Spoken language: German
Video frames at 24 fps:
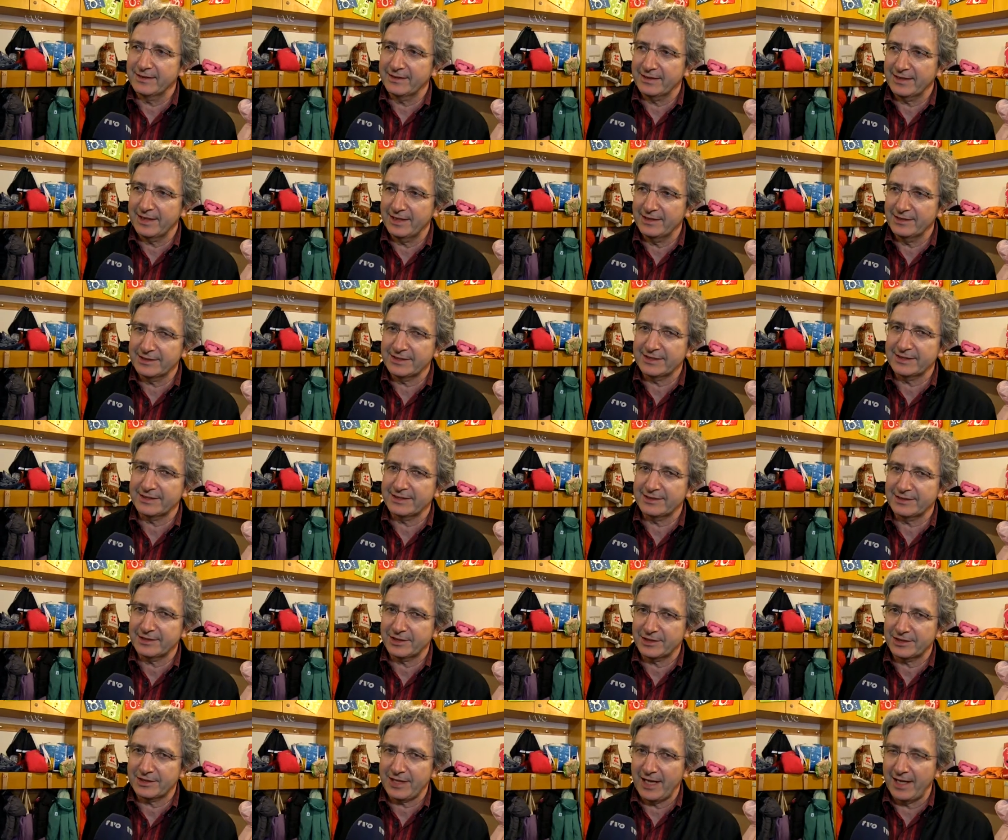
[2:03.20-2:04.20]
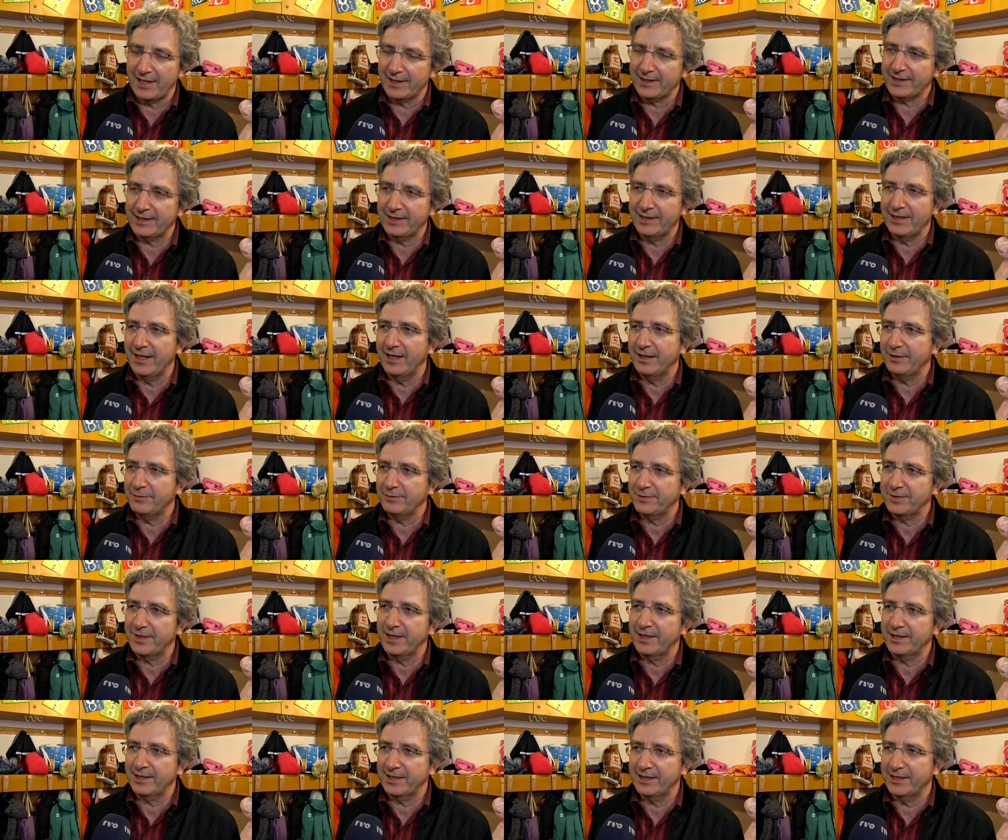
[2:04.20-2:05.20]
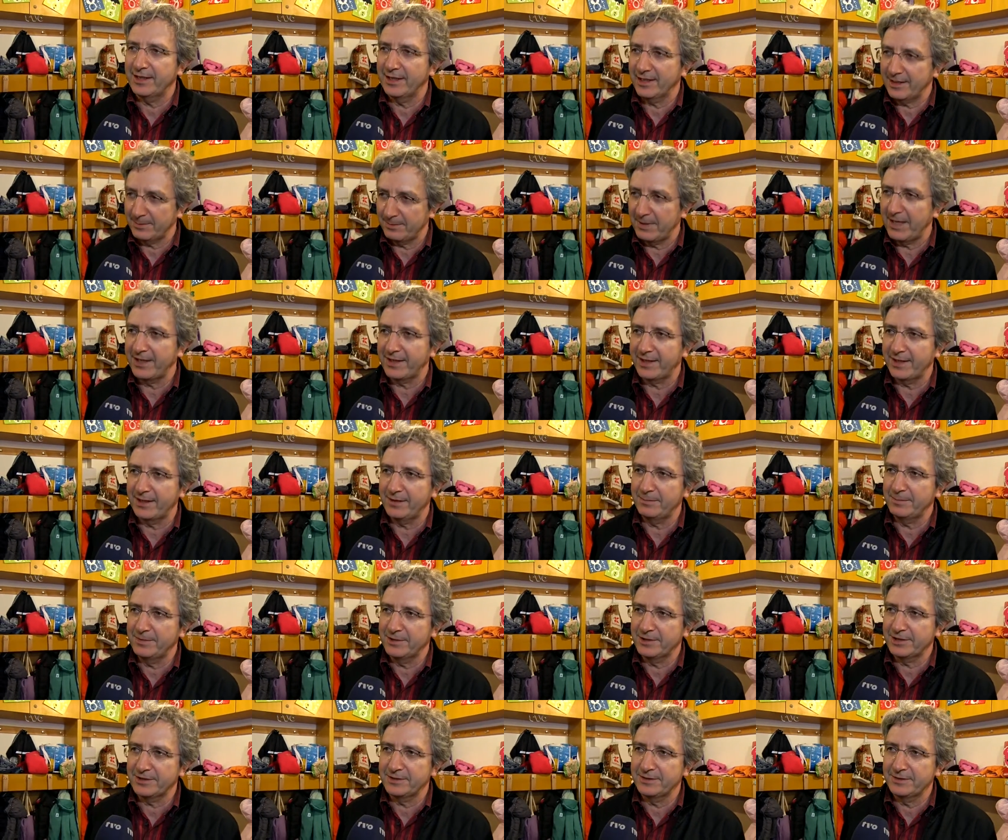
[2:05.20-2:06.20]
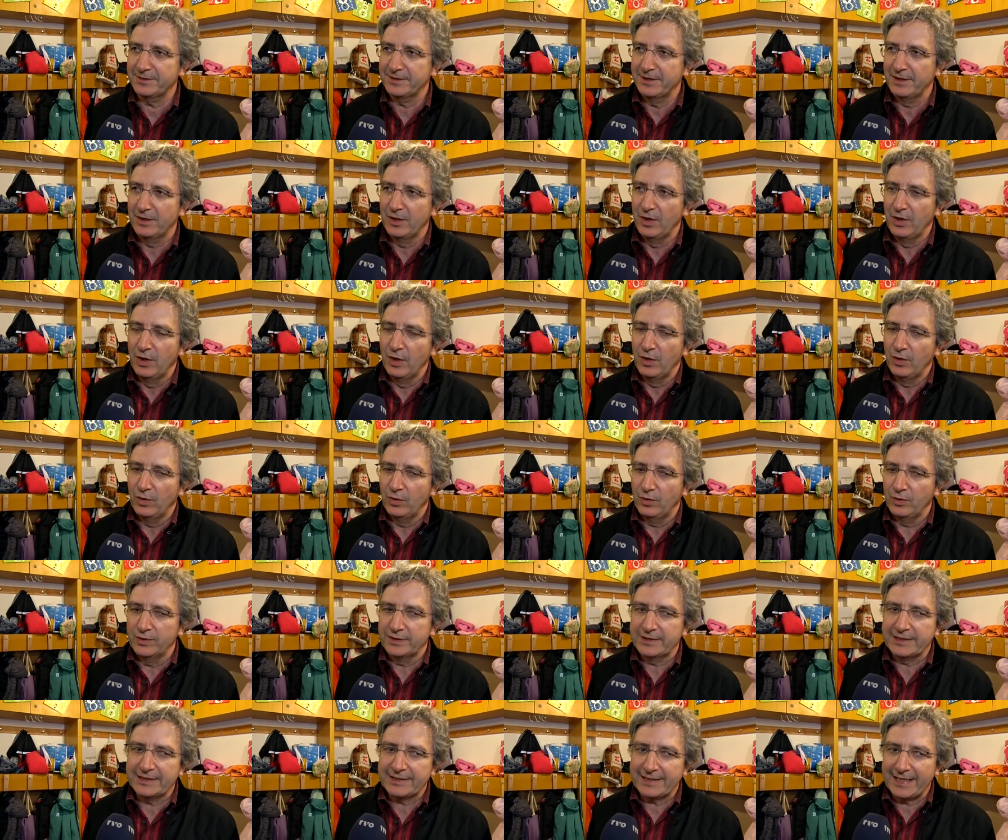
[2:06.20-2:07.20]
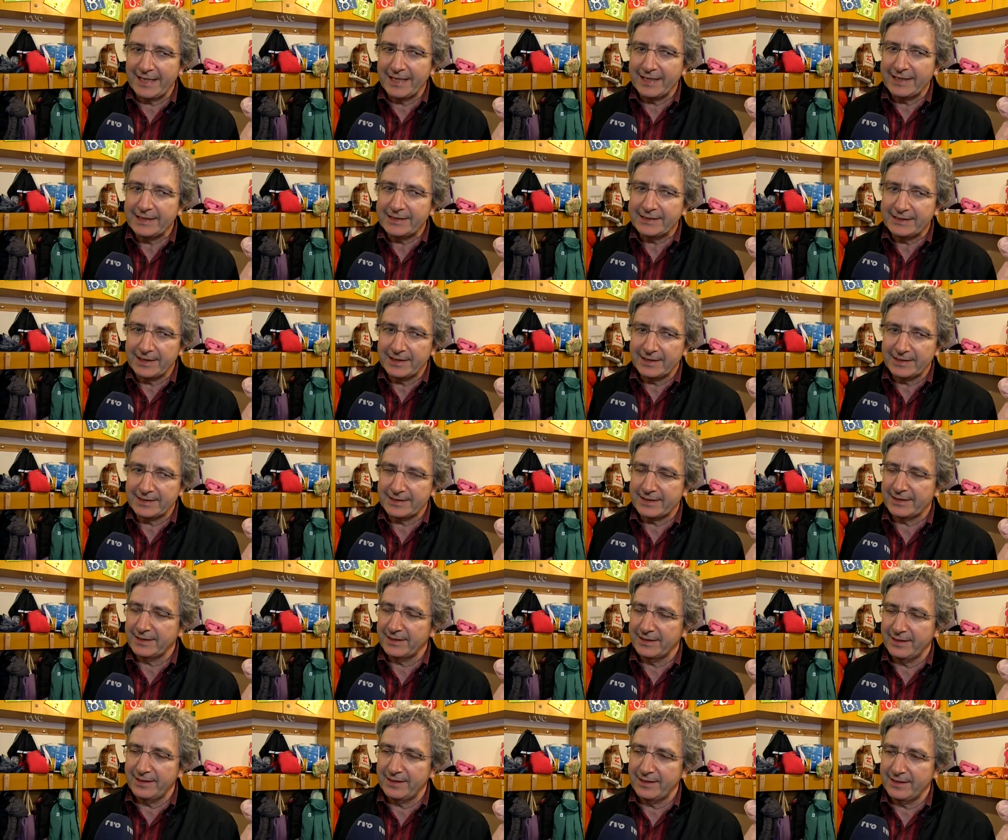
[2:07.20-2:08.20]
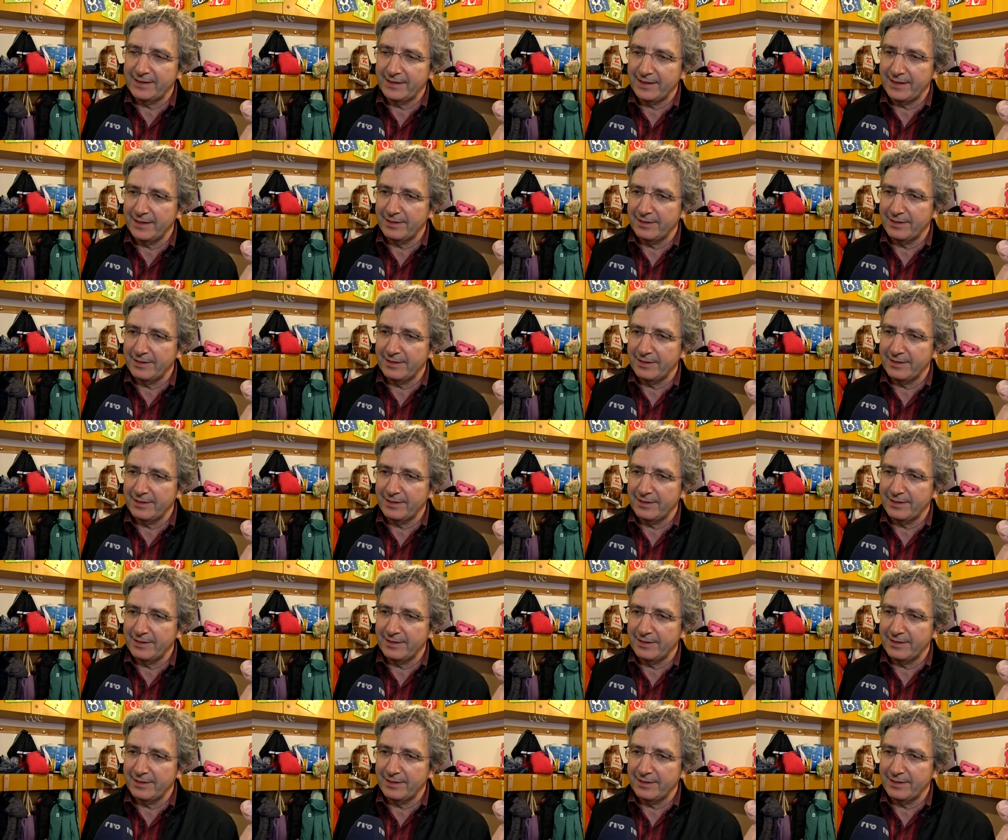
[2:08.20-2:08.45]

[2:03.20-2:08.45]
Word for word: ganz starke Nachfrage nach dem Arabischen. Und da ist jetzt der Ali